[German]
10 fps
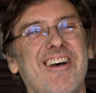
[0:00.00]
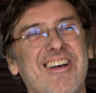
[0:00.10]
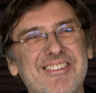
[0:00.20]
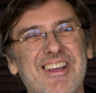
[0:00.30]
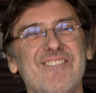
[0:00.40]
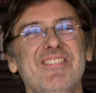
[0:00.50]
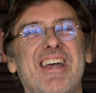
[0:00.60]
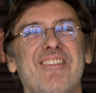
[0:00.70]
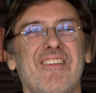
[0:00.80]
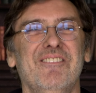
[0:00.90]
kann
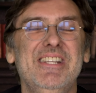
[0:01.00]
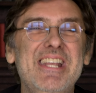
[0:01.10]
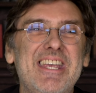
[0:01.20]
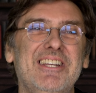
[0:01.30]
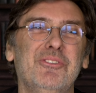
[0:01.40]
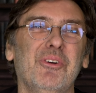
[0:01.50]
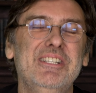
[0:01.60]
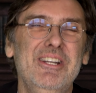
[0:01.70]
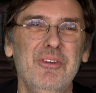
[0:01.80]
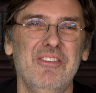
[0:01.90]
nicht durch
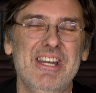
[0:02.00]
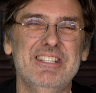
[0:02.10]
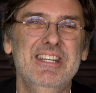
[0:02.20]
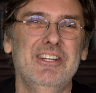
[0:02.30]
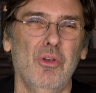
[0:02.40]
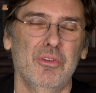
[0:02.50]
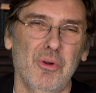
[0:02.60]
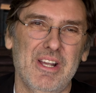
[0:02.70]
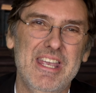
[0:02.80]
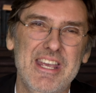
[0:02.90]
die Lüge, wenn es nicht
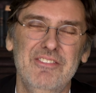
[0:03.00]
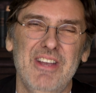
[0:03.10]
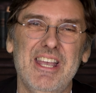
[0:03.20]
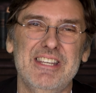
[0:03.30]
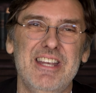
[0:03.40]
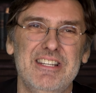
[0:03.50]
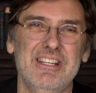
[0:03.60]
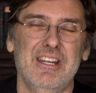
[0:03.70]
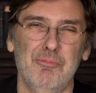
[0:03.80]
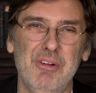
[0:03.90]
durch irgendwelche
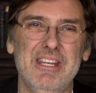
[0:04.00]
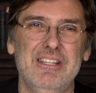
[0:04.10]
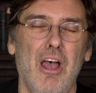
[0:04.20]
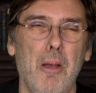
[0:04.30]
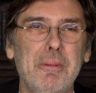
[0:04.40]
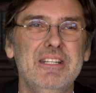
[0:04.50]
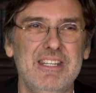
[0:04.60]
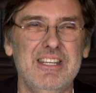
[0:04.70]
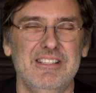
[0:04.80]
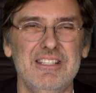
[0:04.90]
gesetzlichen Pflichten
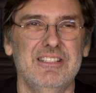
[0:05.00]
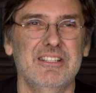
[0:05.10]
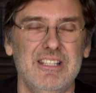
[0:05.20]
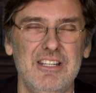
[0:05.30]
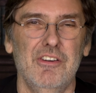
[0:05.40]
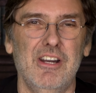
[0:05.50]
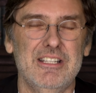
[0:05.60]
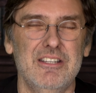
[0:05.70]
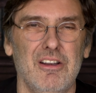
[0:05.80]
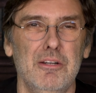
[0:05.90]
abgesichert ist, dass ich die
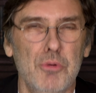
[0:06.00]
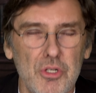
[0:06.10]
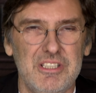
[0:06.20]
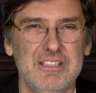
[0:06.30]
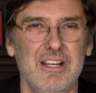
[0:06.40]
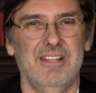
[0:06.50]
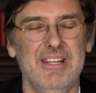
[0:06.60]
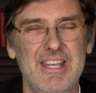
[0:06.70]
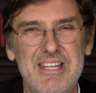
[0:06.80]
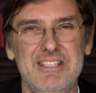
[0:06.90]
Wahrheit sagen muss,
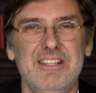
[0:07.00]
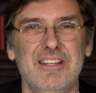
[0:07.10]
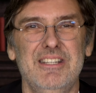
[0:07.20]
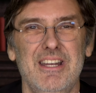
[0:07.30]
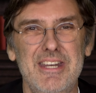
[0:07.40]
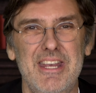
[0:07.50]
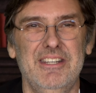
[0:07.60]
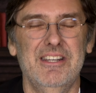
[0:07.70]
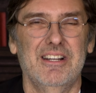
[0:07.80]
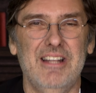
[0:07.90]
dann ist das
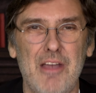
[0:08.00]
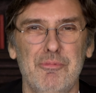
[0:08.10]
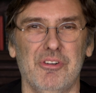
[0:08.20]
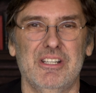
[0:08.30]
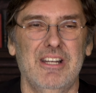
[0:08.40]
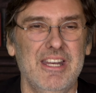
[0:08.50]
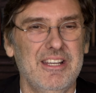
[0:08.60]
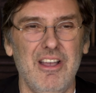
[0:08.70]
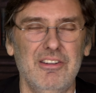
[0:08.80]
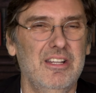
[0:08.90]
nicht glaubwürdig.
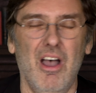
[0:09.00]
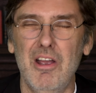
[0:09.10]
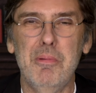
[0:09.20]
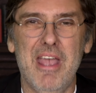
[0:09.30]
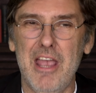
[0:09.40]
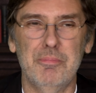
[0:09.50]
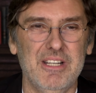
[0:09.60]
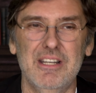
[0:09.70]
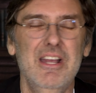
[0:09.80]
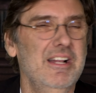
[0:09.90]
Ich kann lange
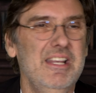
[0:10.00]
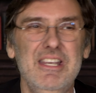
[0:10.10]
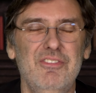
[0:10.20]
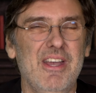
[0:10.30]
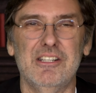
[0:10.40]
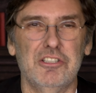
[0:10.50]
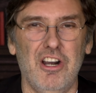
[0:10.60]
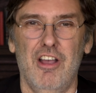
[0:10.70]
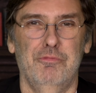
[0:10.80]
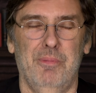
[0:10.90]
behaupten, ich werde
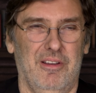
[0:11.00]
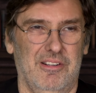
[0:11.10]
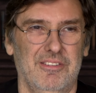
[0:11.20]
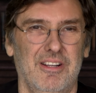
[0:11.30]
strafbar.